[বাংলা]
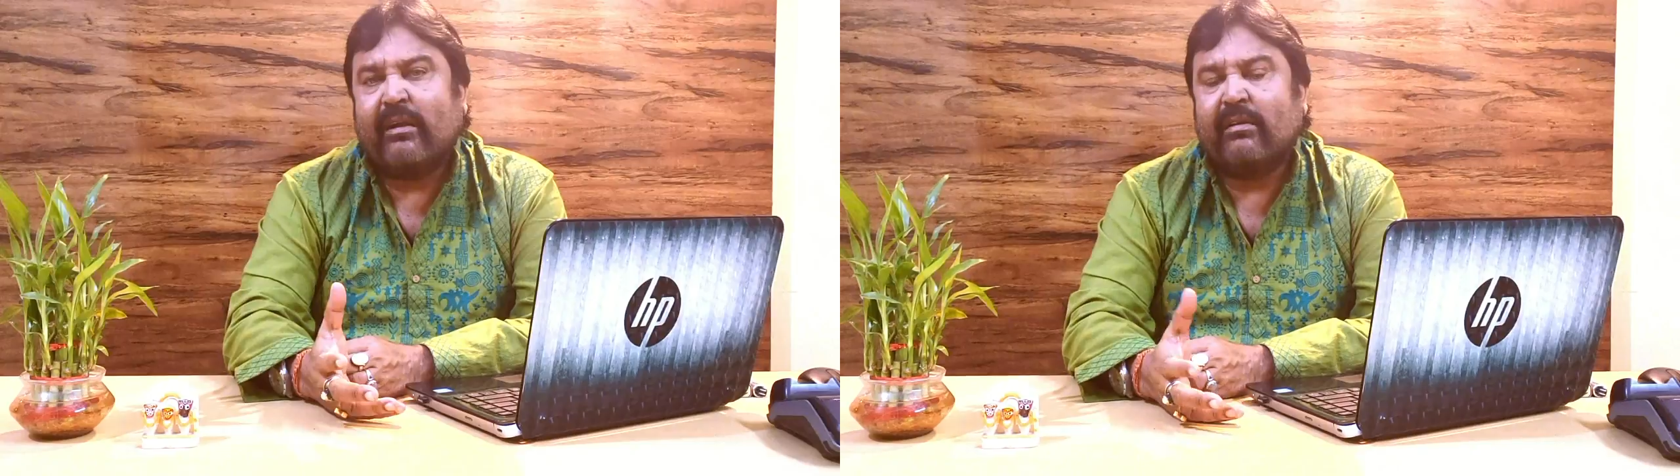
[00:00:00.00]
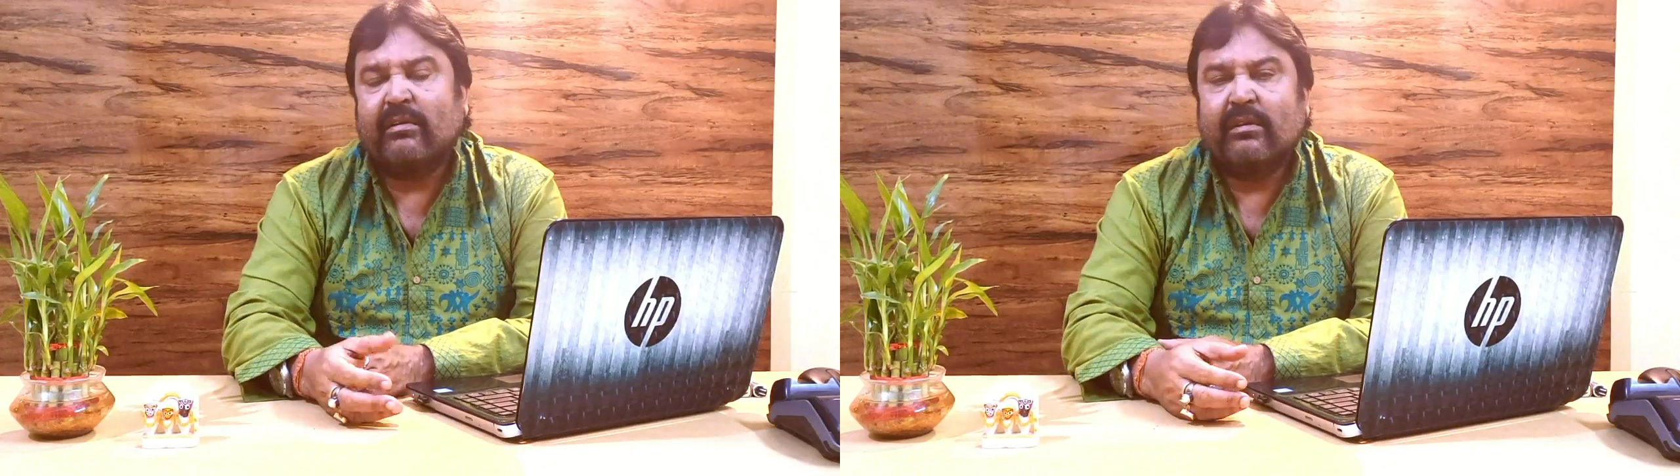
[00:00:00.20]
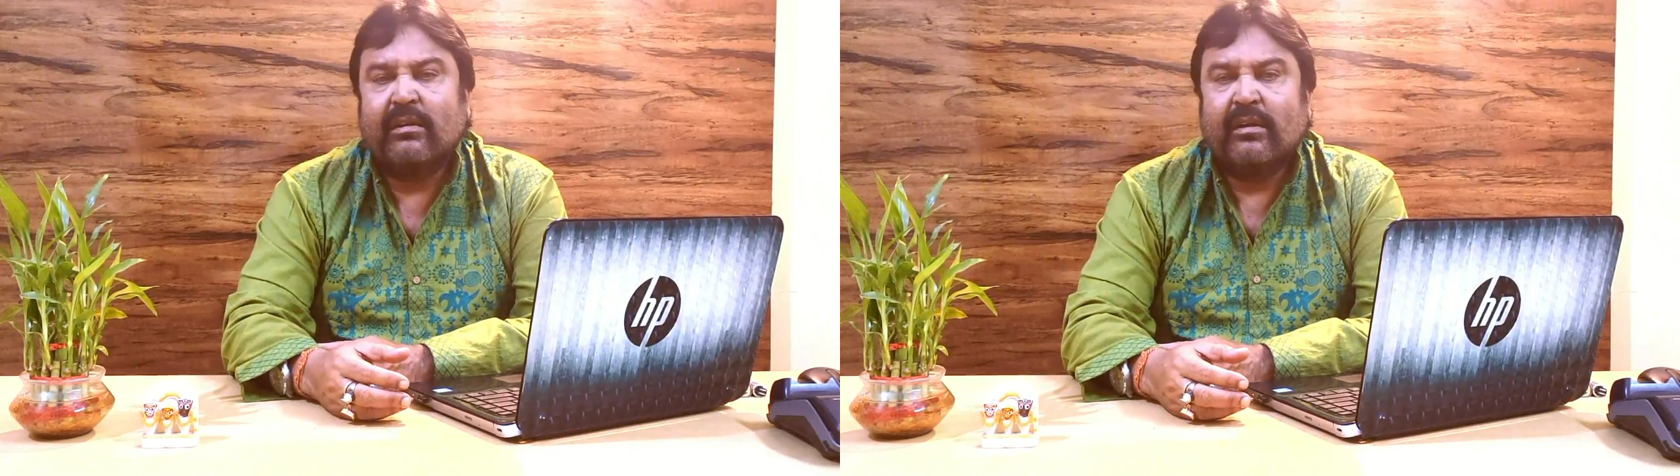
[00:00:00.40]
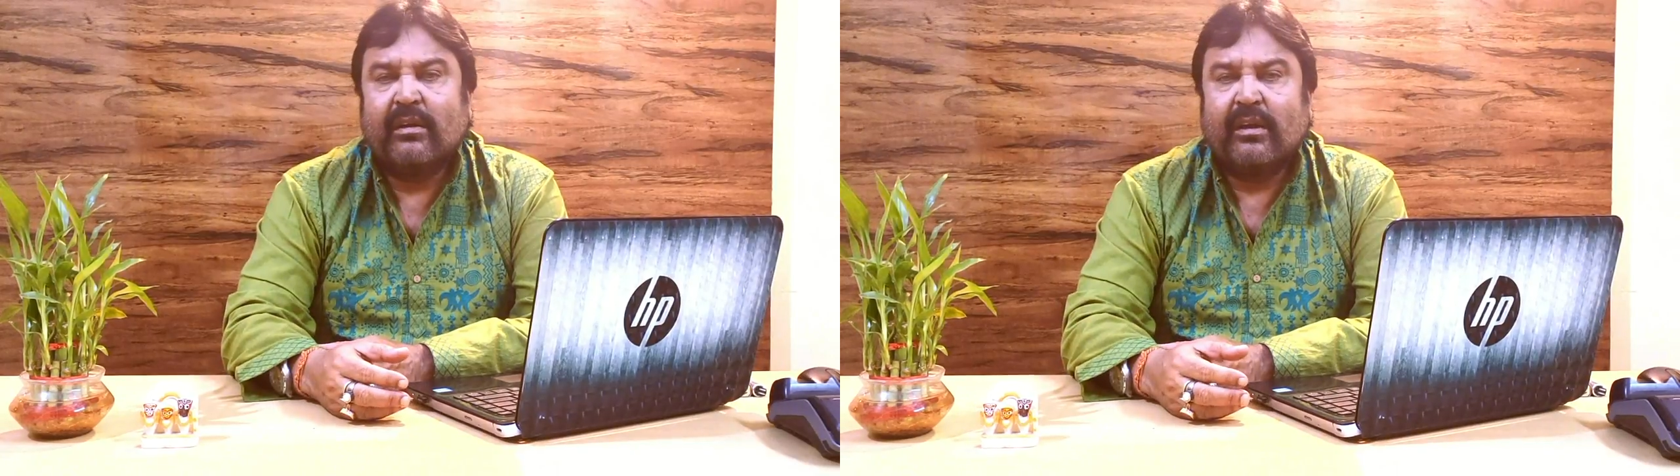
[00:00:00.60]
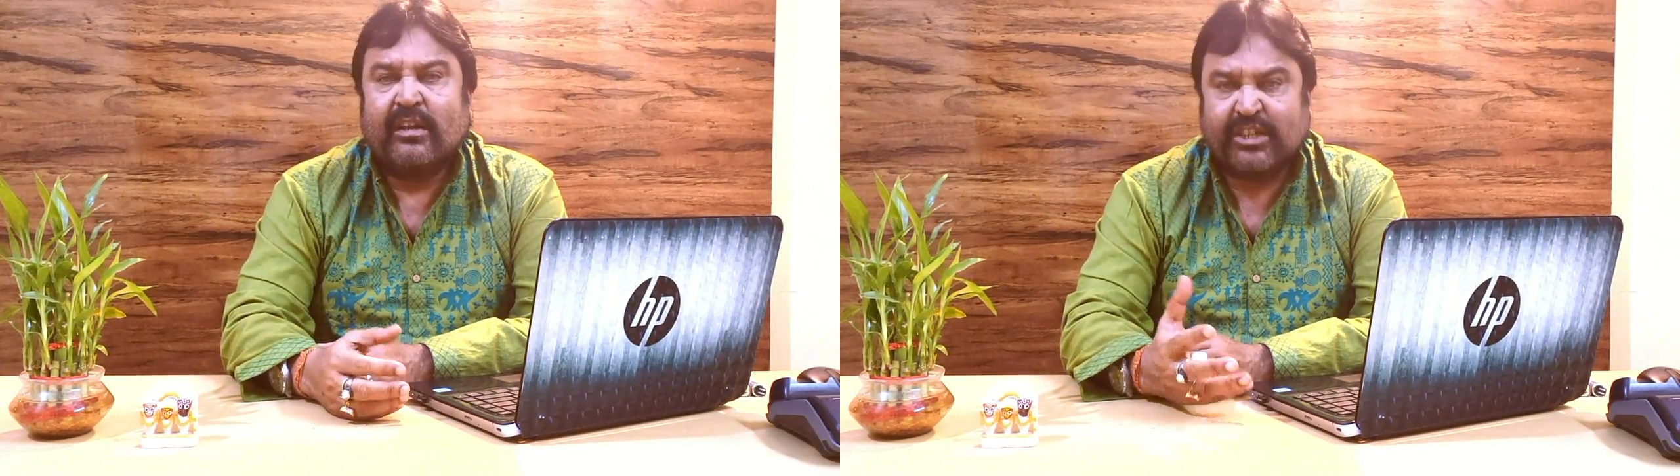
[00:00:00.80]
ব্যাংক
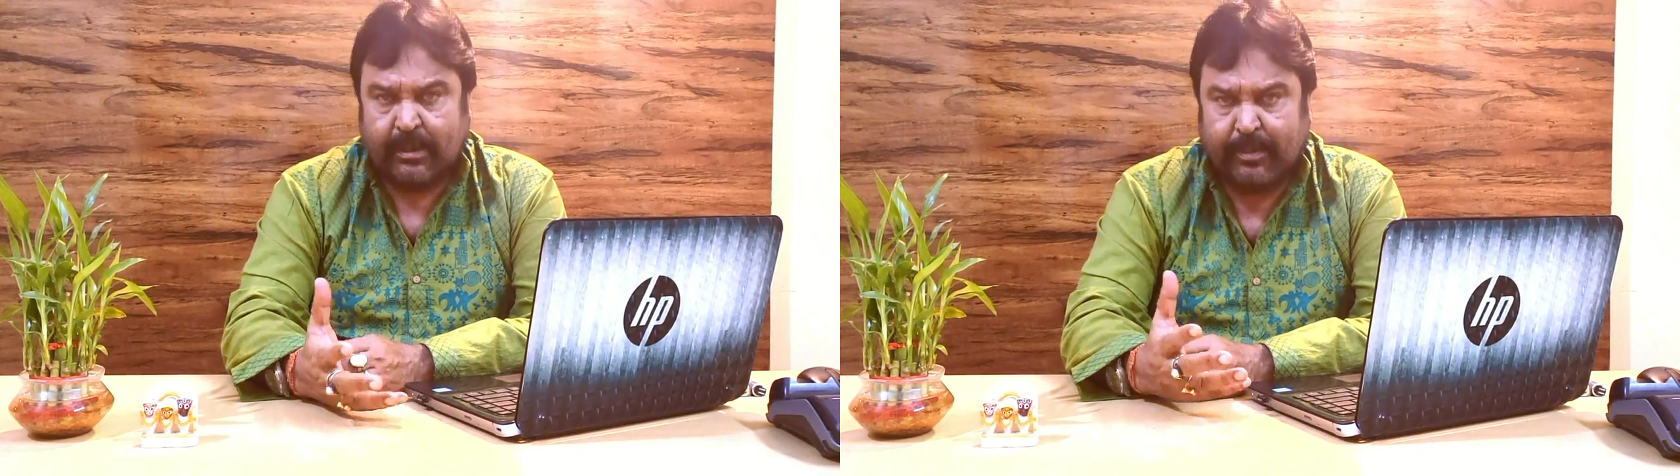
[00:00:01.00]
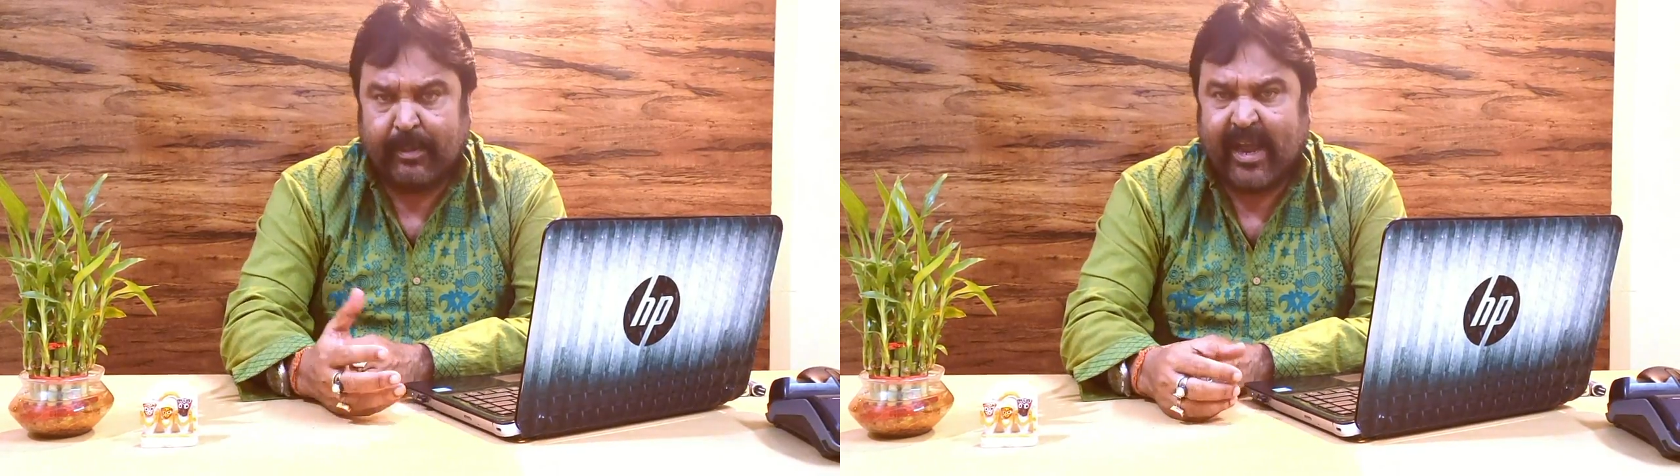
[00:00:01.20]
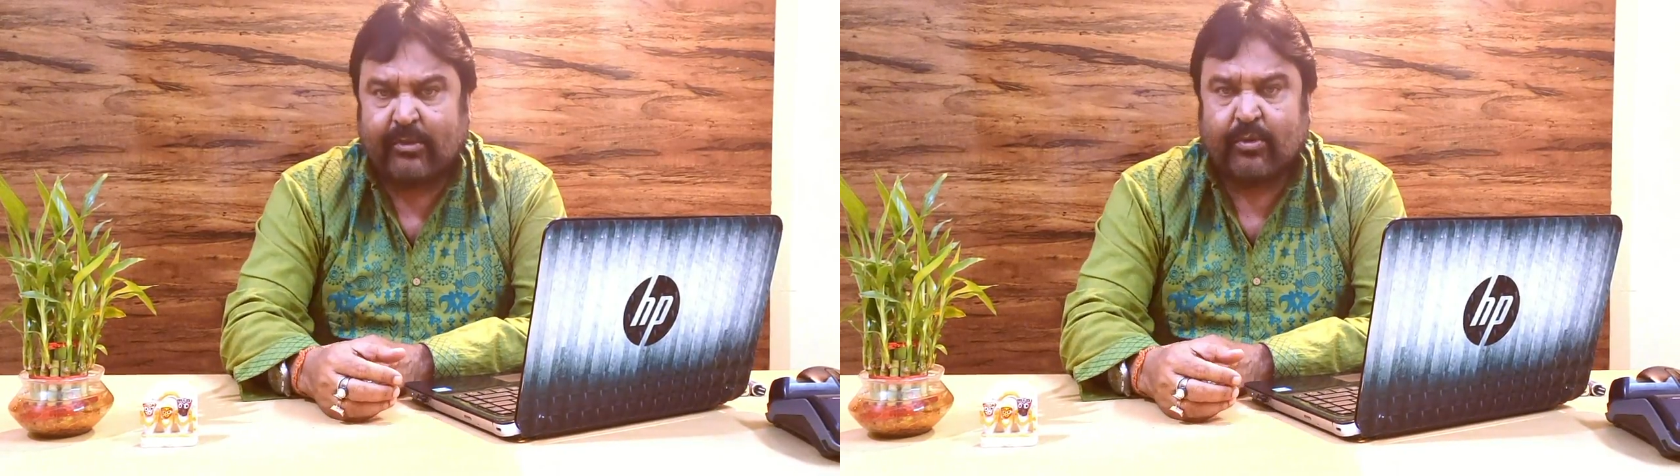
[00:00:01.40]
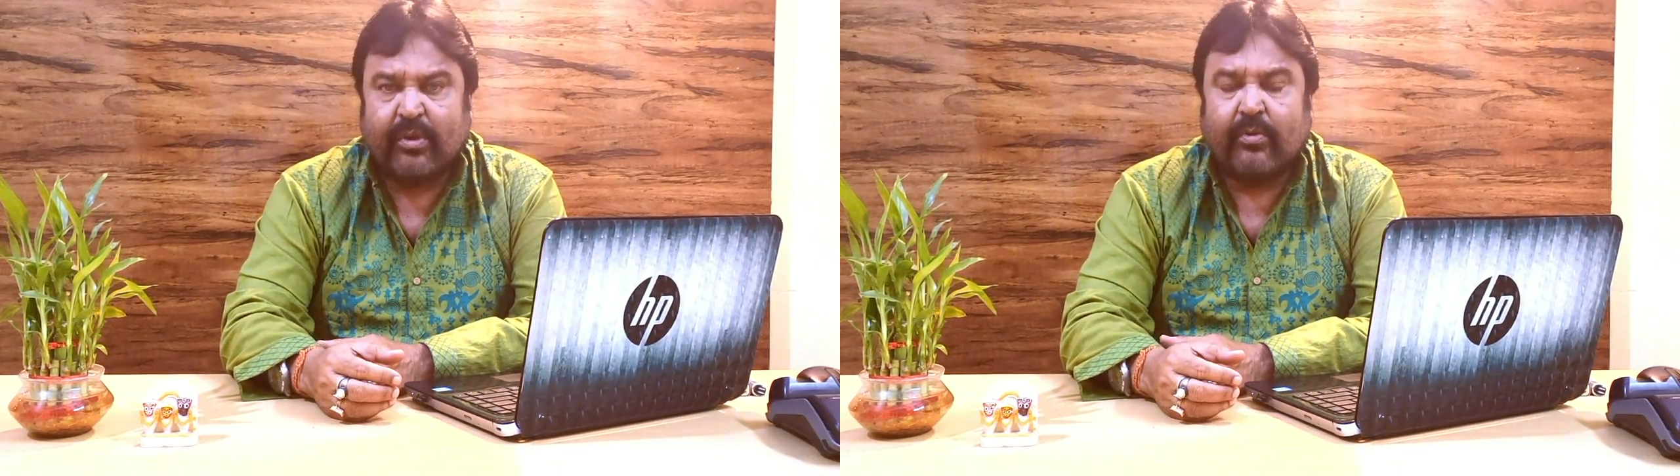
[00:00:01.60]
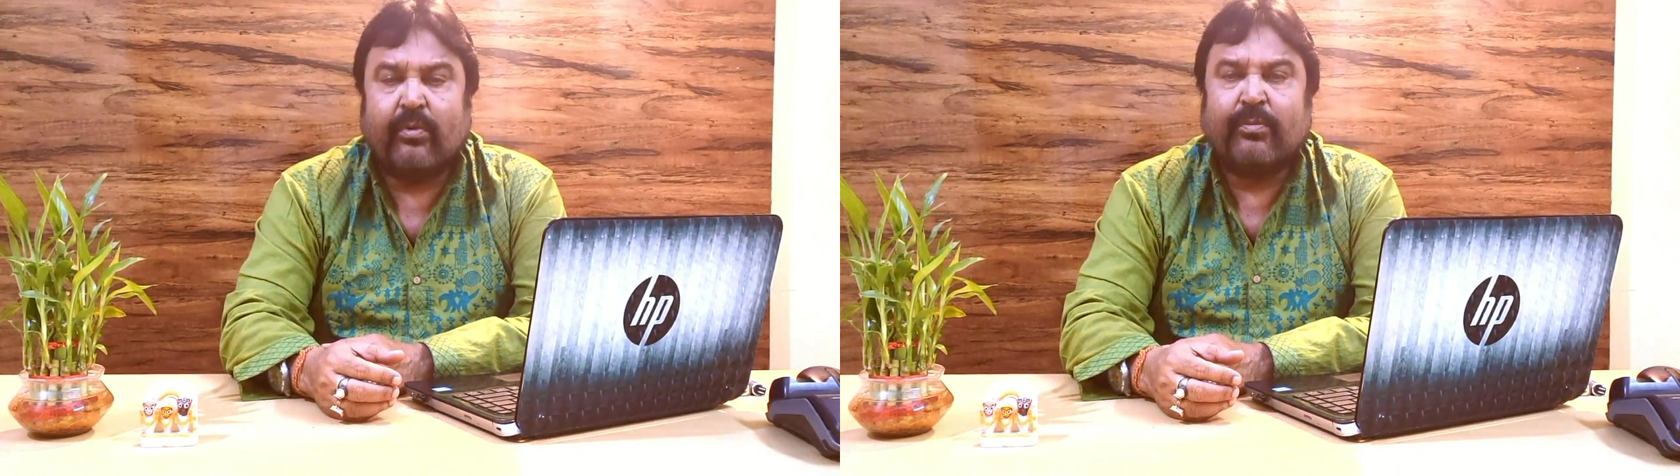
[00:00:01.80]
শিল্পী ব্যাংক
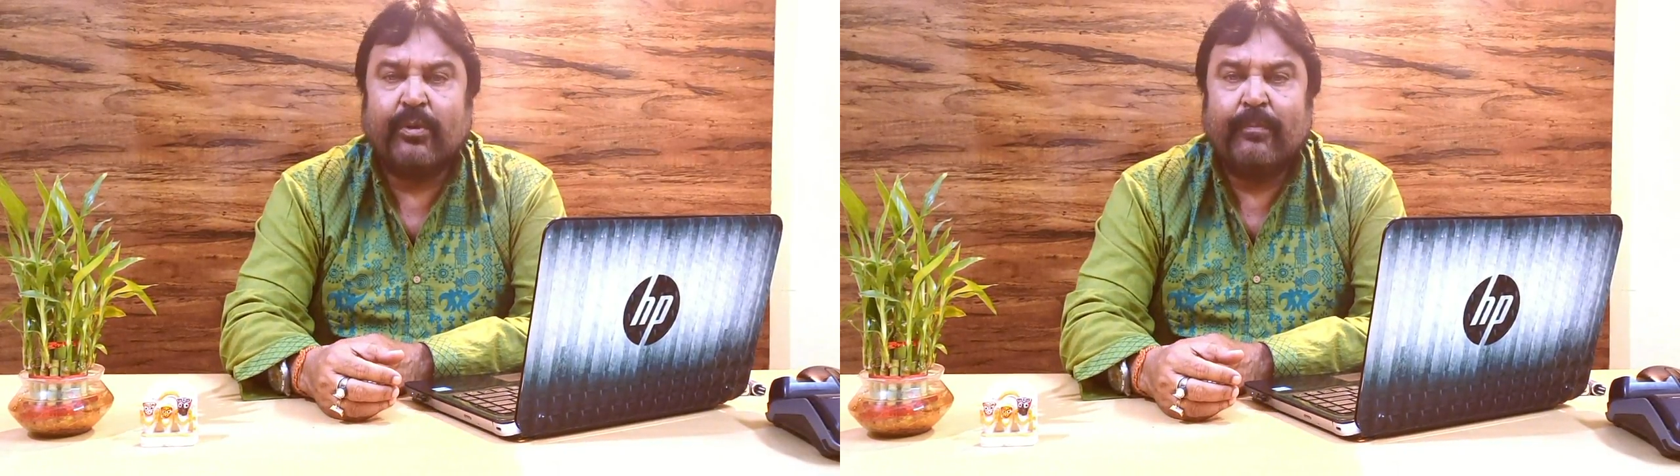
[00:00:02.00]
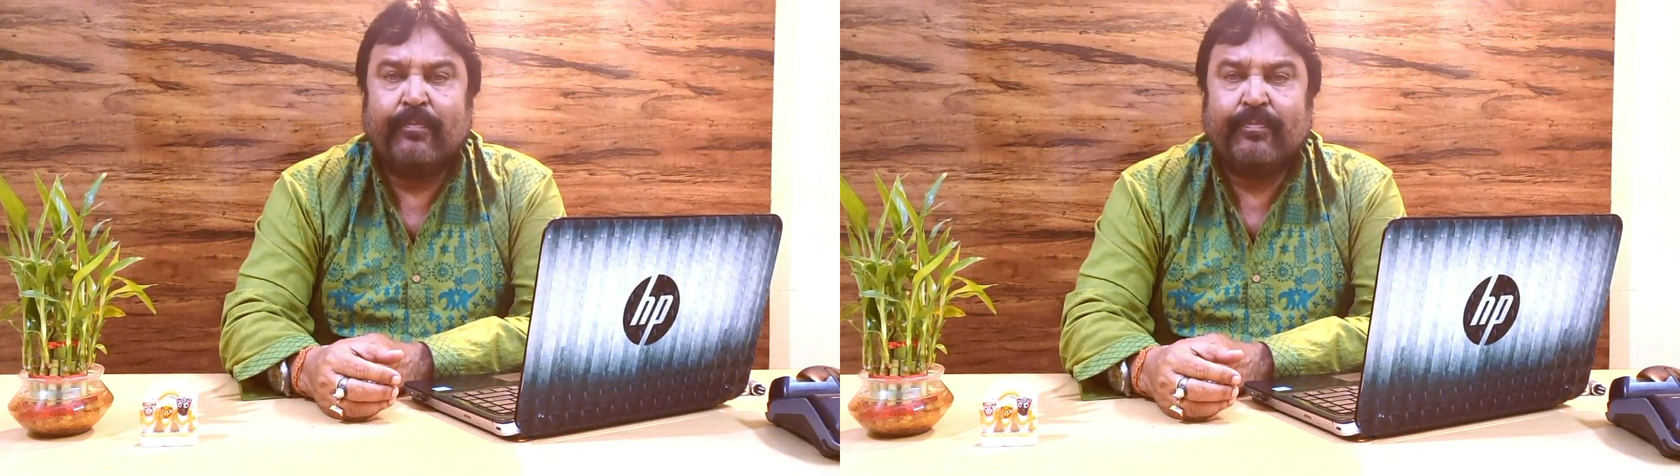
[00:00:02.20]
তৈরি করব